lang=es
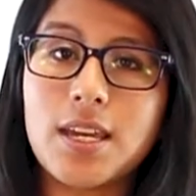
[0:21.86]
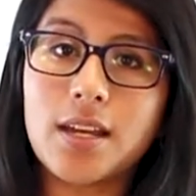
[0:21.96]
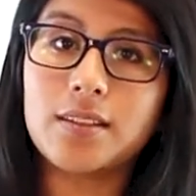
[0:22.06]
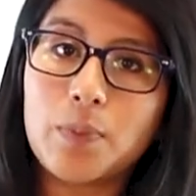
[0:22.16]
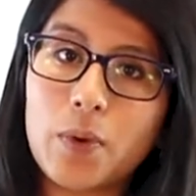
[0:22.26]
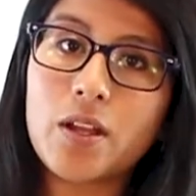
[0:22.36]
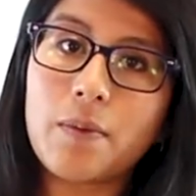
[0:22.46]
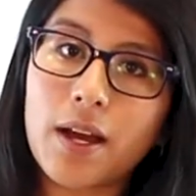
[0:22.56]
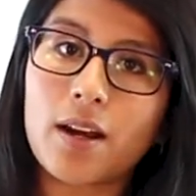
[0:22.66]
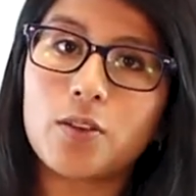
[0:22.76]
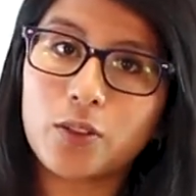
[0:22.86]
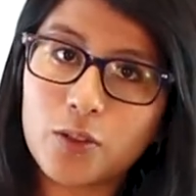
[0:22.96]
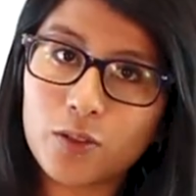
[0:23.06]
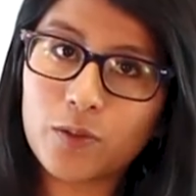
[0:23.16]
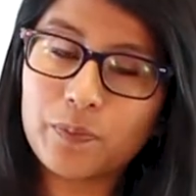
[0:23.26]
y así poder bajar los
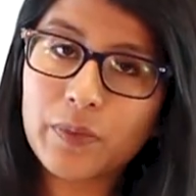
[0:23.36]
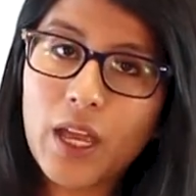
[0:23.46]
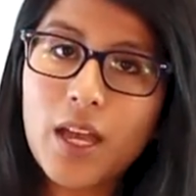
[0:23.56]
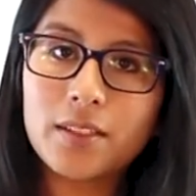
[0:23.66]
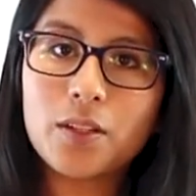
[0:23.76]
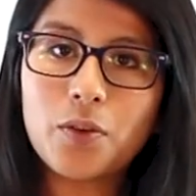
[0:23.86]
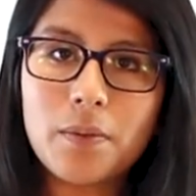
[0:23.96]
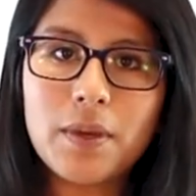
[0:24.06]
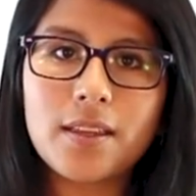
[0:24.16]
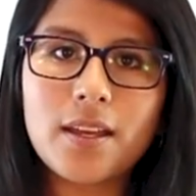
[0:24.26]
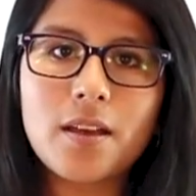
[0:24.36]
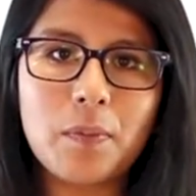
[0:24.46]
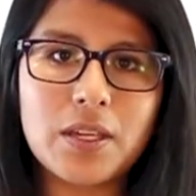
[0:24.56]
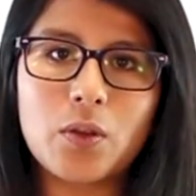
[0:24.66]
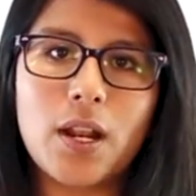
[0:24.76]
costos. Seguramente han
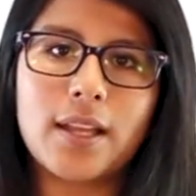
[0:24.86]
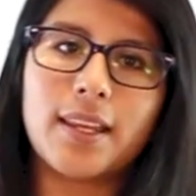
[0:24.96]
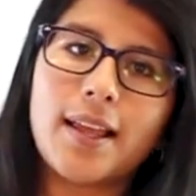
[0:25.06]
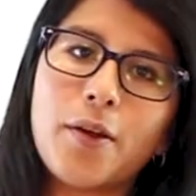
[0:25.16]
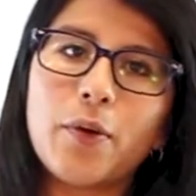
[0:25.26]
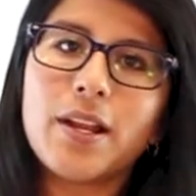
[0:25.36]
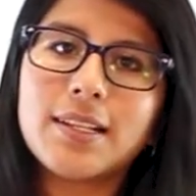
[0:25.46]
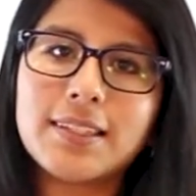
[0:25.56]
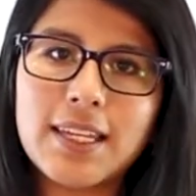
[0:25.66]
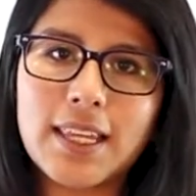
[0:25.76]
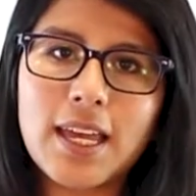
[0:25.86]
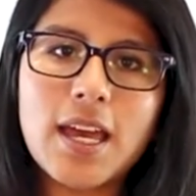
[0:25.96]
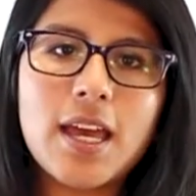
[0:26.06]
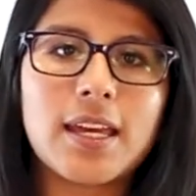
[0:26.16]
visto en la tele o en el cine